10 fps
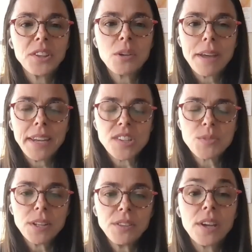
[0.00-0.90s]
de
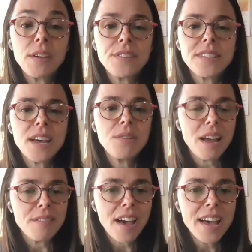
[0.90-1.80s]
management de FSAU
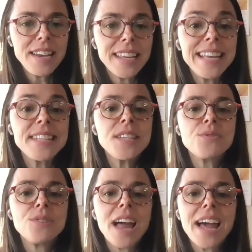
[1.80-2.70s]
Laval et
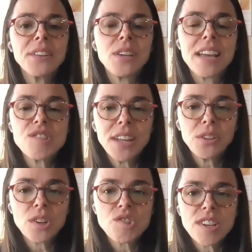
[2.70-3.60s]
titulaire de la chaire de
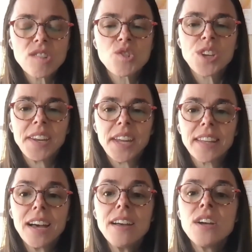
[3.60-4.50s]
recherche du
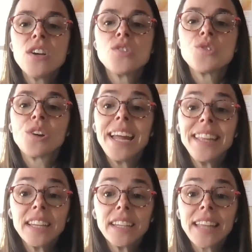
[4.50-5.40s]
Canada sur
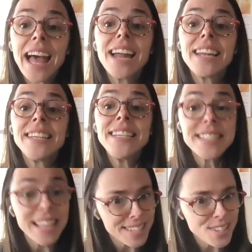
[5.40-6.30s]

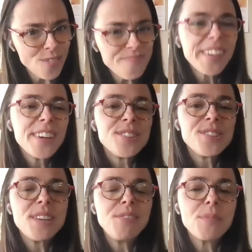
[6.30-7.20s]
l'internalisation
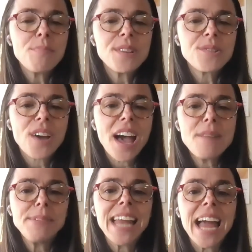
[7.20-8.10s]
du développement
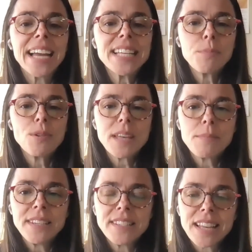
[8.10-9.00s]
durable et la
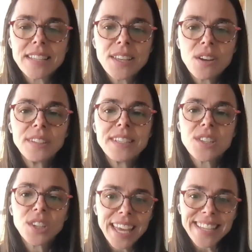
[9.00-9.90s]
responsabilisation
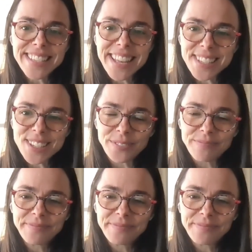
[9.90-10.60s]
des organisations.